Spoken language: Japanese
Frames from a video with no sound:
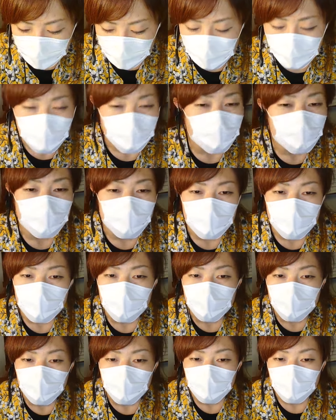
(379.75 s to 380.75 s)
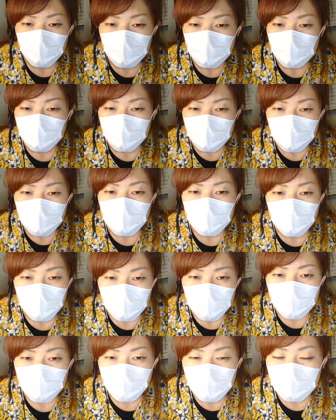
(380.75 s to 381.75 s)
お客さんにお伝えしてくだ
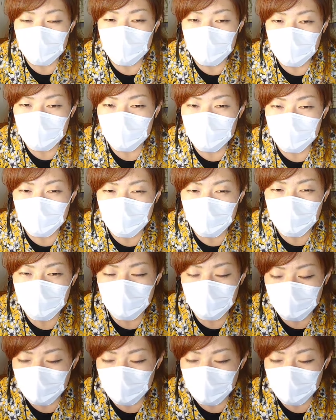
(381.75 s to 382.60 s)
さい感染予防の